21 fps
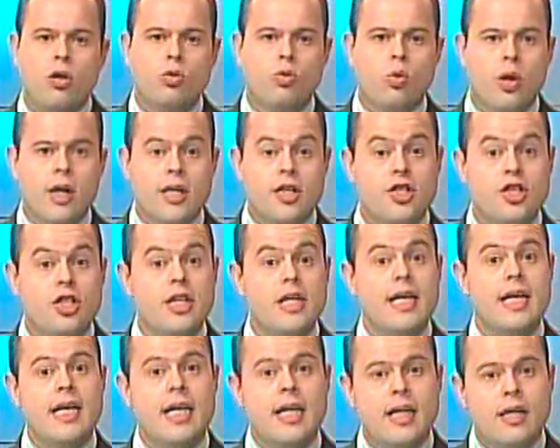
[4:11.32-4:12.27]
Durante
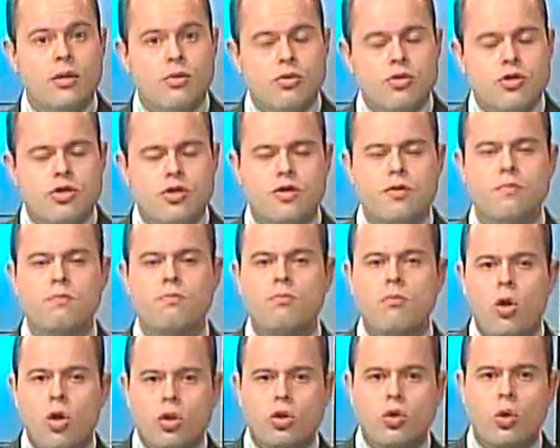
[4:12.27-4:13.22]
anos,
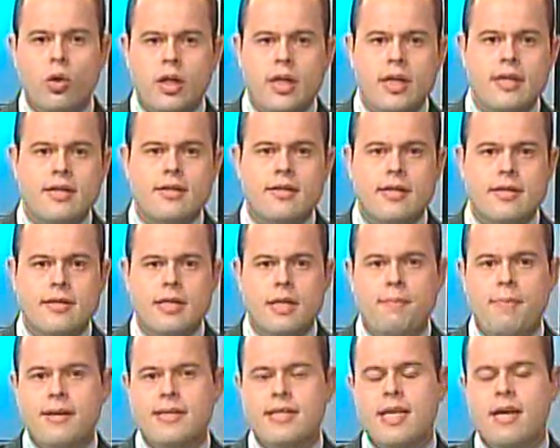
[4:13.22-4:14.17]
motoristas que
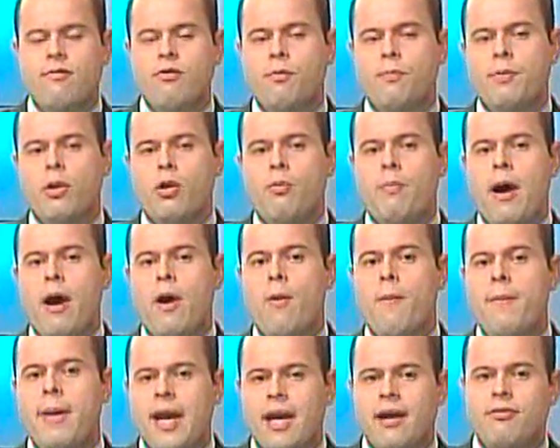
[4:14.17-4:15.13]
passavam pelo bairro
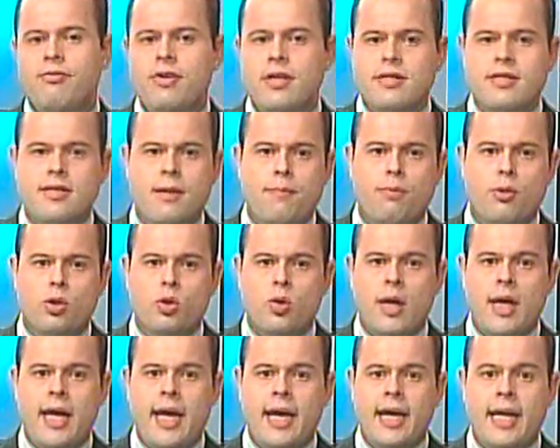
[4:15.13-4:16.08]
Bela Vista, em Porto
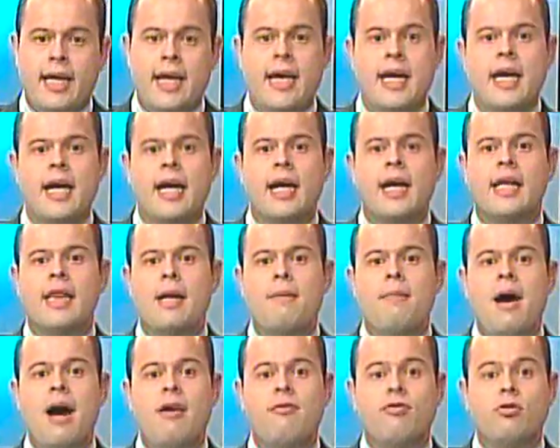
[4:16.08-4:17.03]
Alegre,
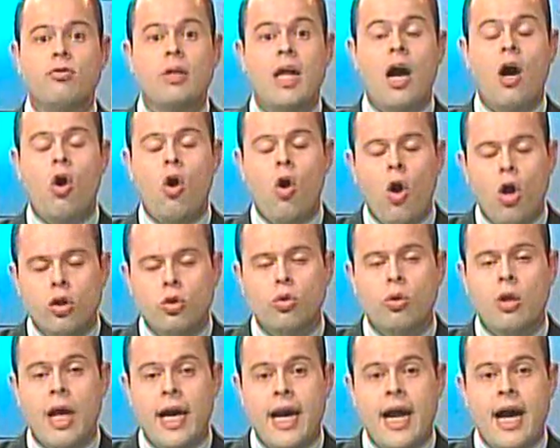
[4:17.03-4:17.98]
reclamavam da
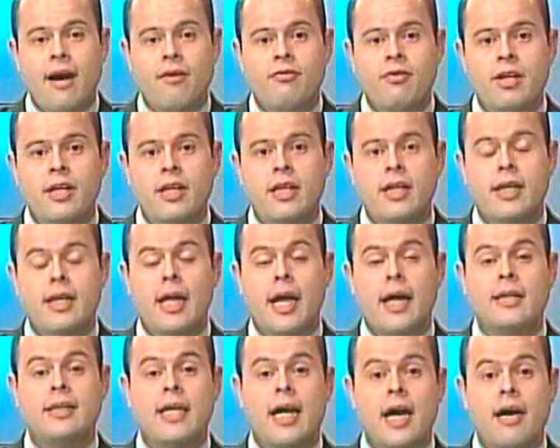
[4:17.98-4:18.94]
rótula na
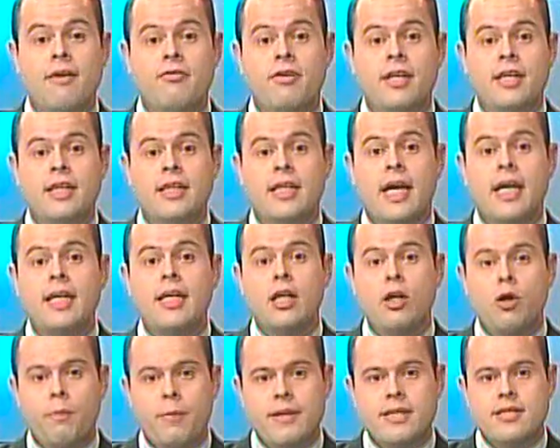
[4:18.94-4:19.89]
avenida, na avenida
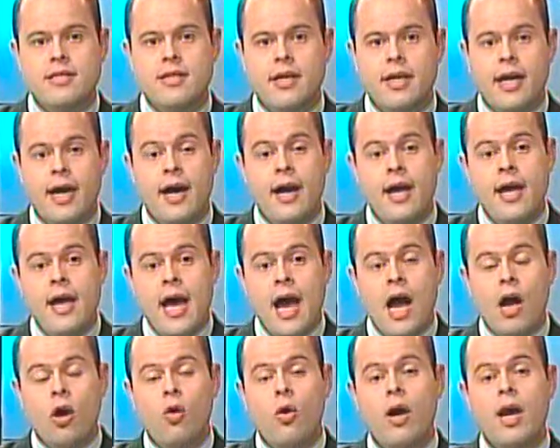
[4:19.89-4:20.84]
Nilo Peçanha.
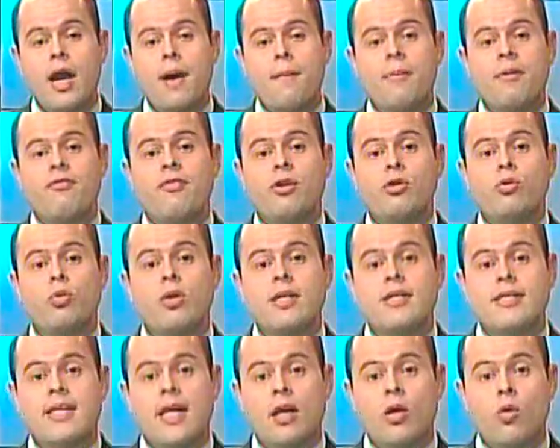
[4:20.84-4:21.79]
Agora, a prefeitura
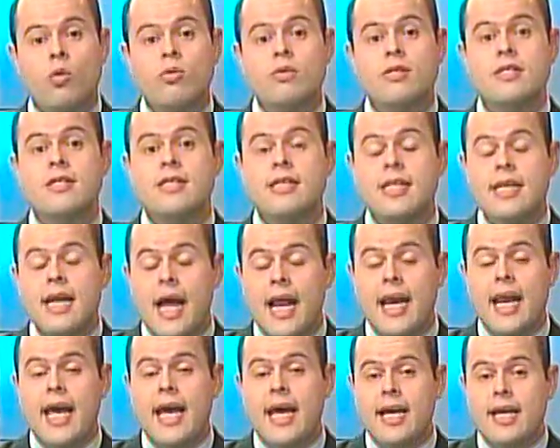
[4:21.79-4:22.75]
instalou
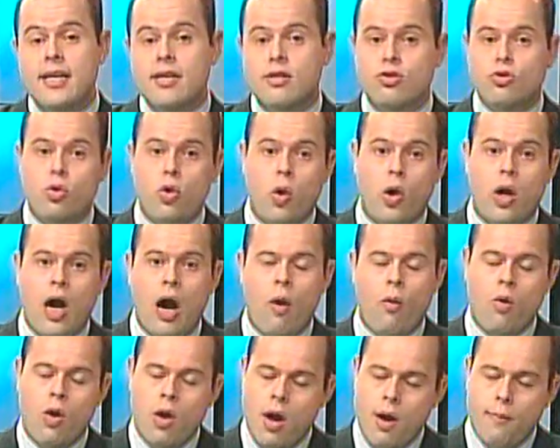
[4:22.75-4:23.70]
sinaleiras no
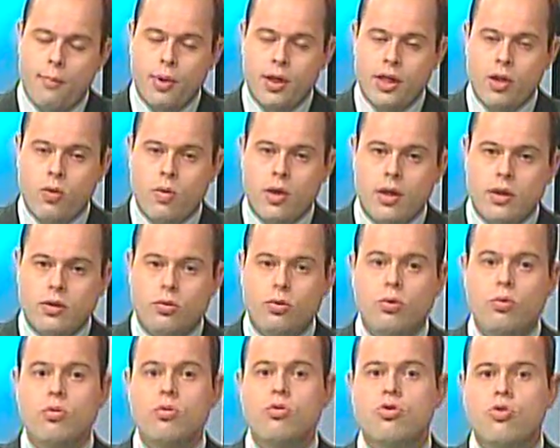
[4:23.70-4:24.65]
local. Por
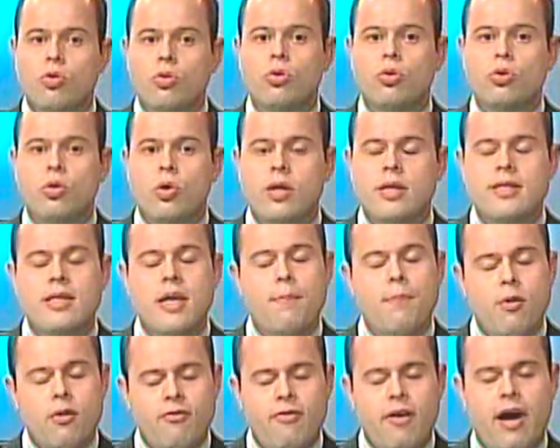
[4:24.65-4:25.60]
enquanto, os condutores
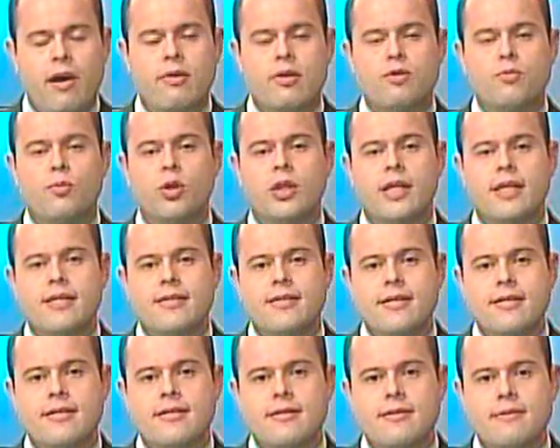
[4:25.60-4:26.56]
aprovaram as
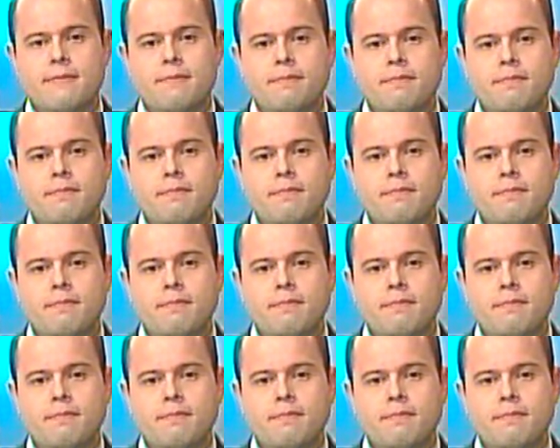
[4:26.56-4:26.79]
mudanças.